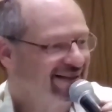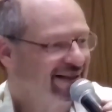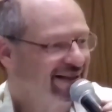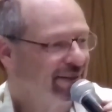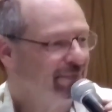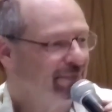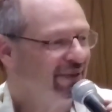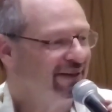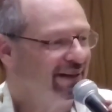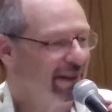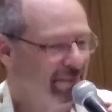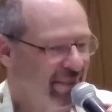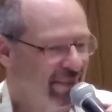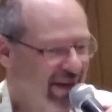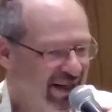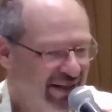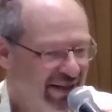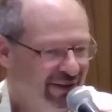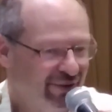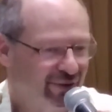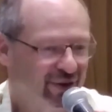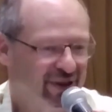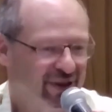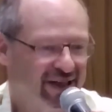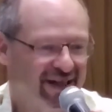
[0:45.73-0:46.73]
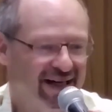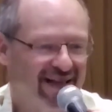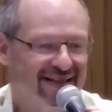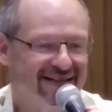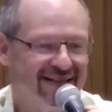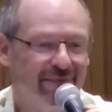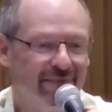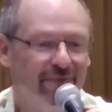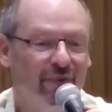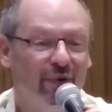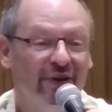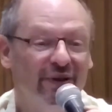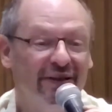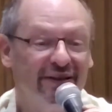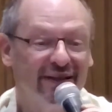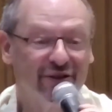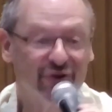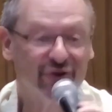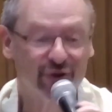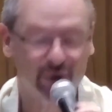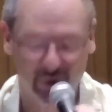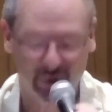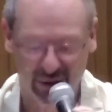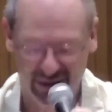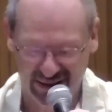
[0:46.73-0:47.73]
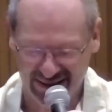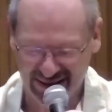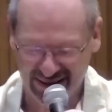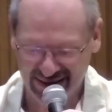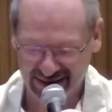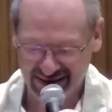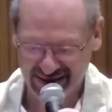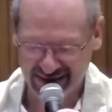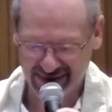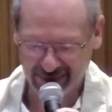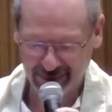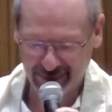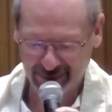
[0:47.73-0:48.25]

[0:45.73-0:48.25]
mandamento, que quer dizer muitas coisas.